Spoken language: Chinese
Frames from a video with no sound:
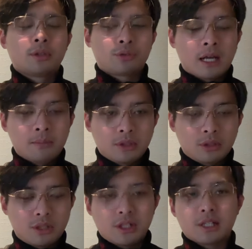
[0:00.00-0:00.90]
全部
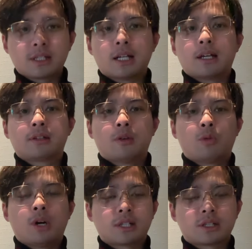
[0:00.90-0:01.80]
都撤下了，在
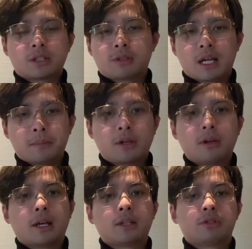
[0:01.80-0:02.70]
网站上都看不
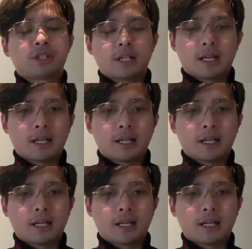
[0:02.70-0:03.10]
到了，都撤下